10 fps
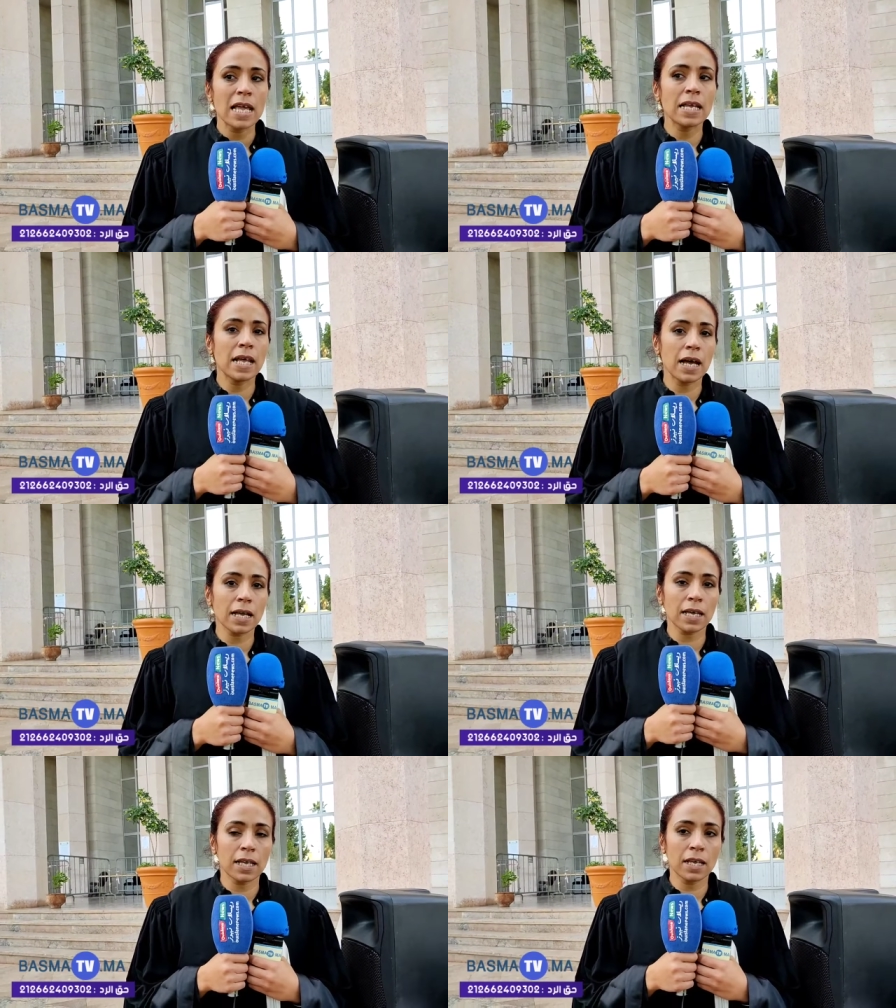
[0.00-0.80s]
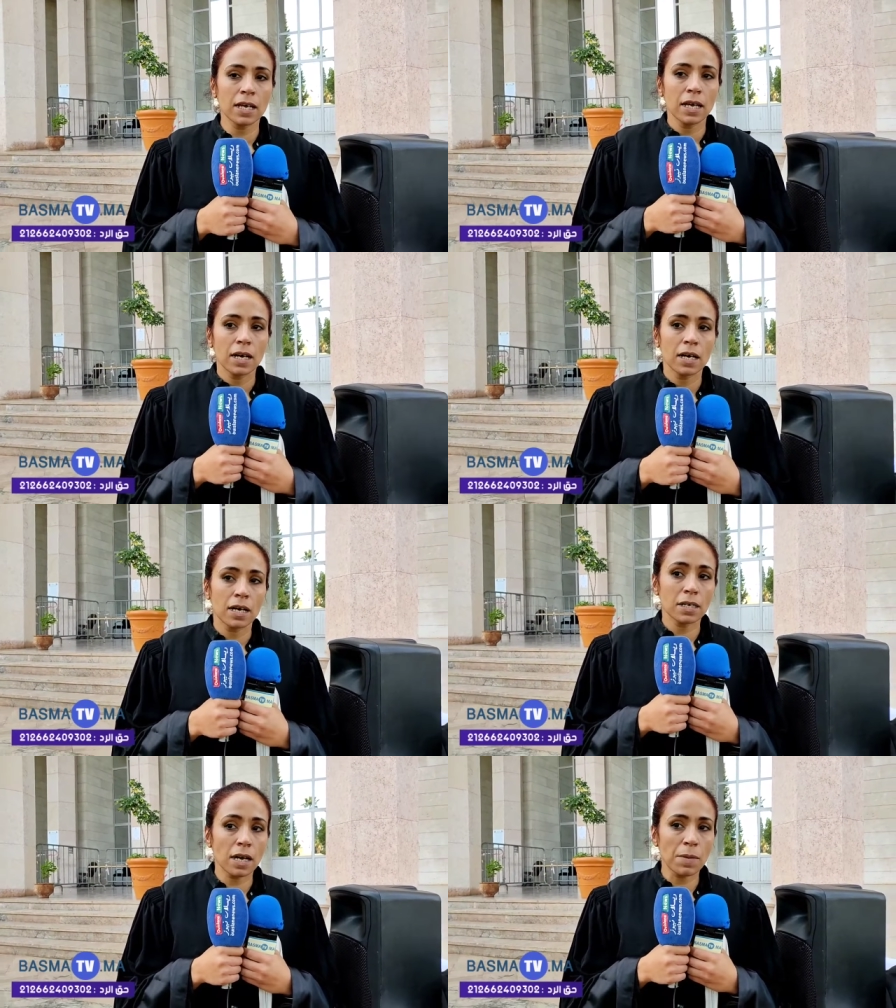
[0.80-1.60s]
الى اخر
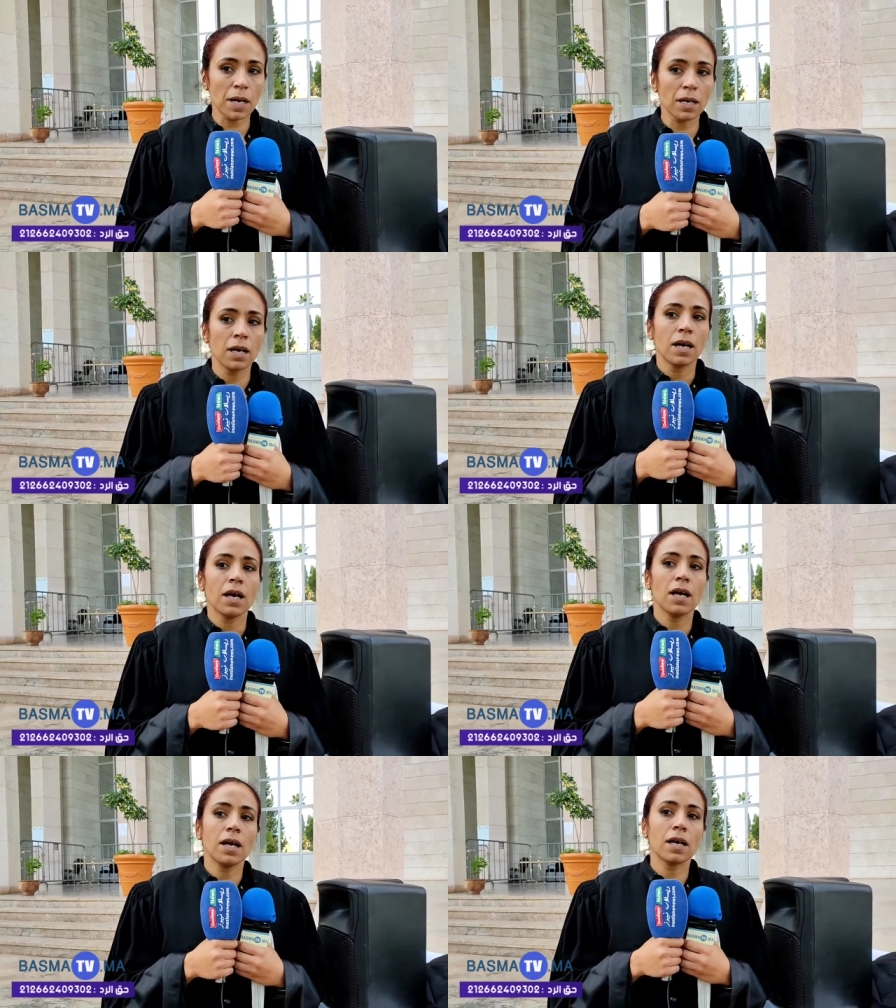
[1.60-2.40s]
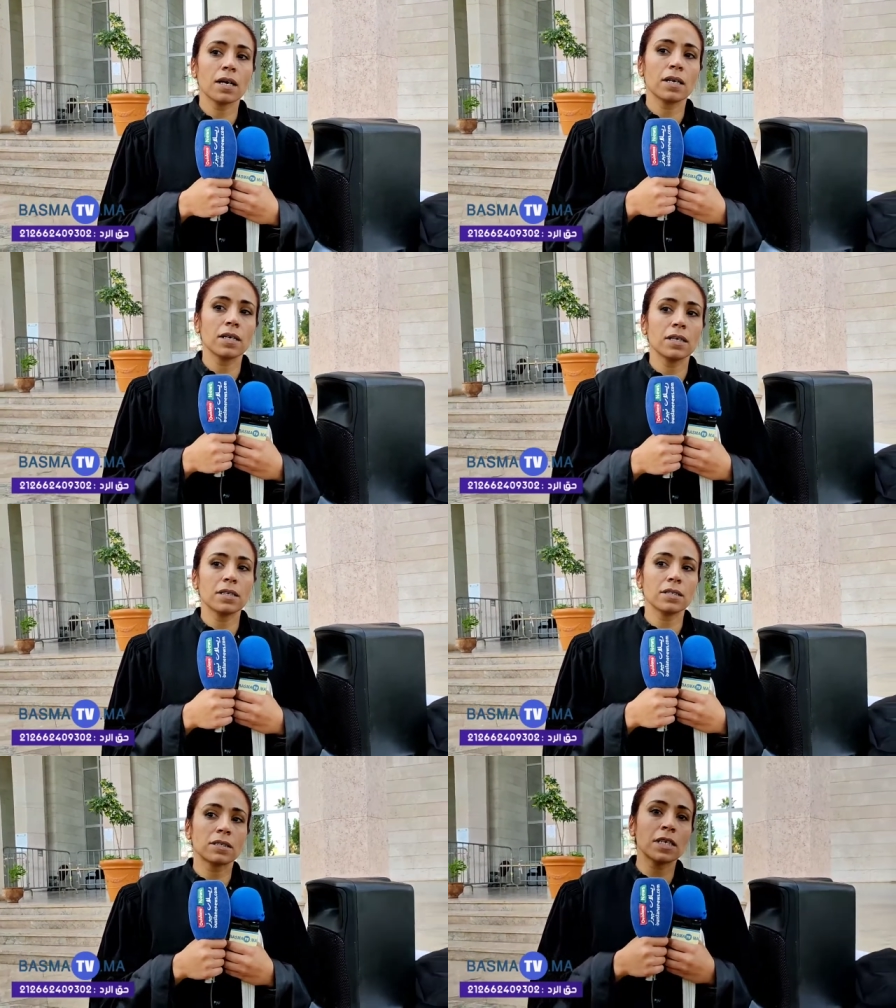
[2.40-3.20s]
آه رمق
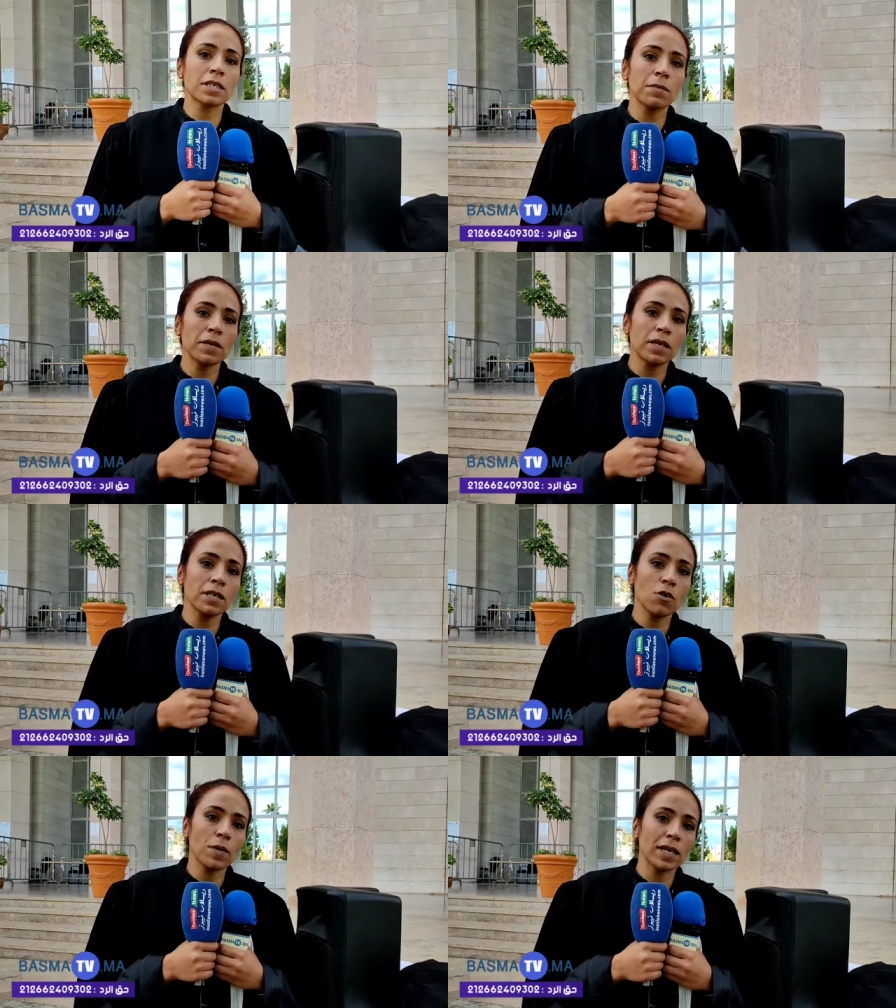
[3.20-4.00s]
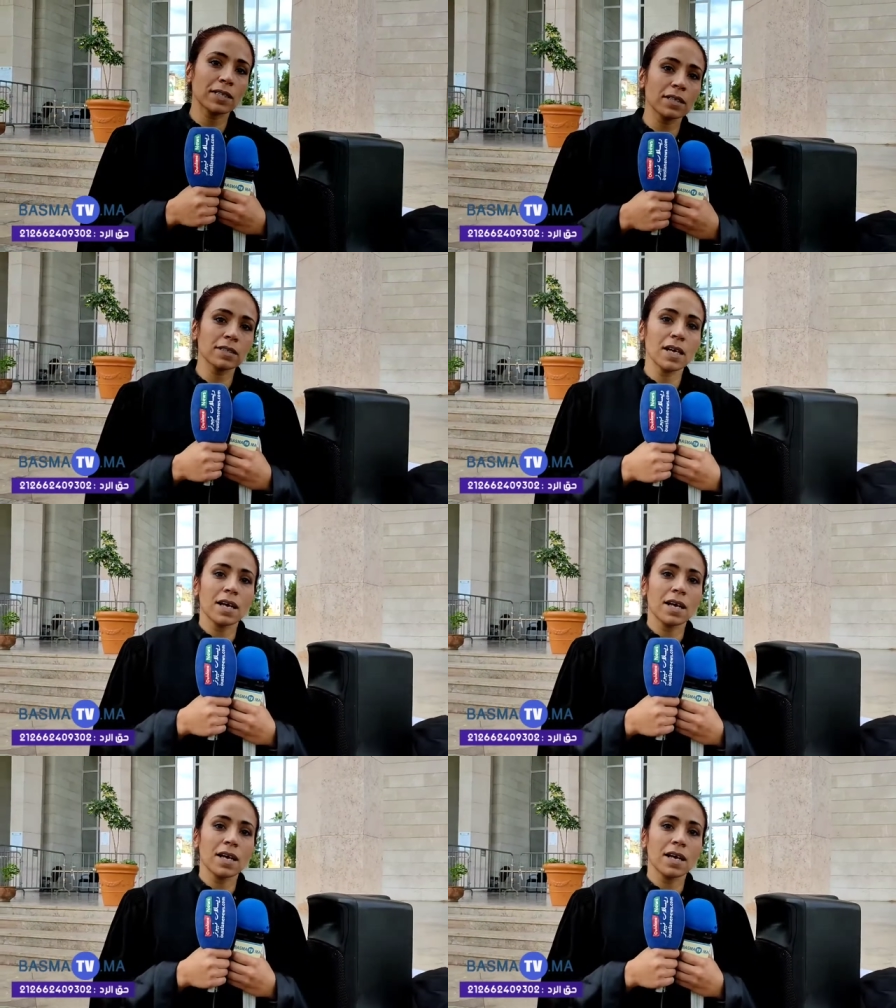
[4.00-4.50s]
آه، تزامن اليوم ايضا